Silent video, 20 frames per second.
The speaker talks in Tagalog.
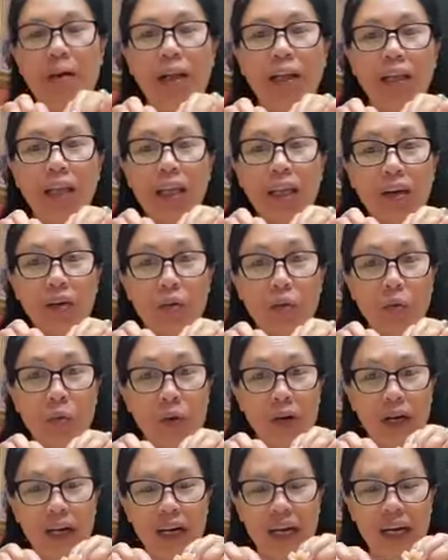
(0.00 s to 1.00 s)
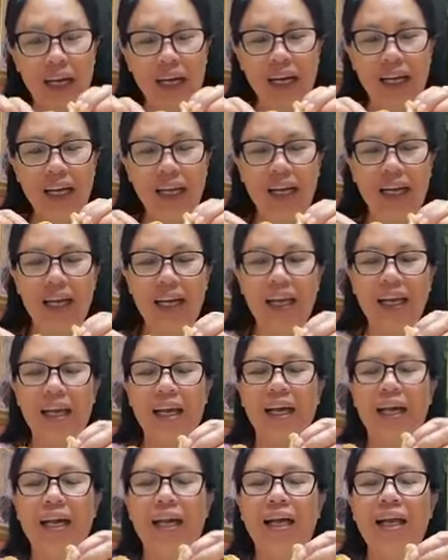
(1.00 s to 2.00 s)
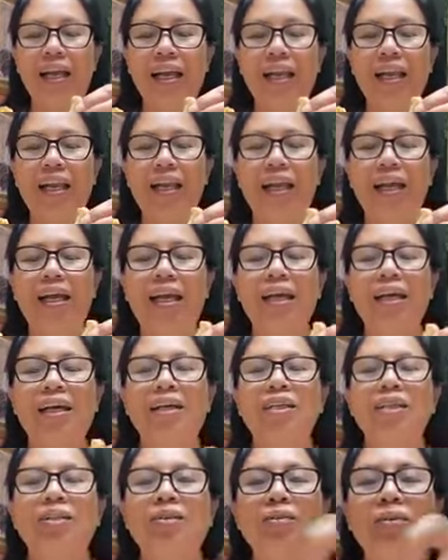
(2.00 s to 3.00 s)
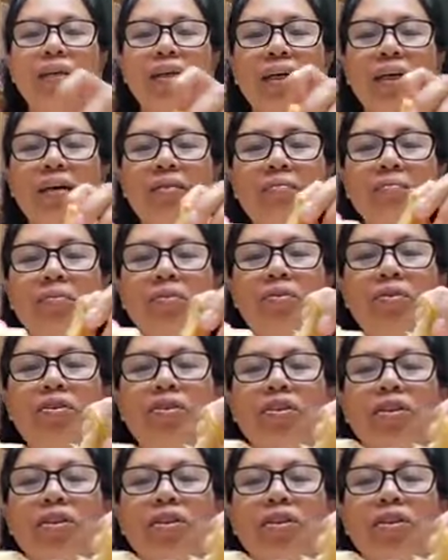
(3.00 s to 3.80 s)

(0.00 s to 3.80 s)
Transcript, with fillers: Pandi kuka. Ayan. So, ayan po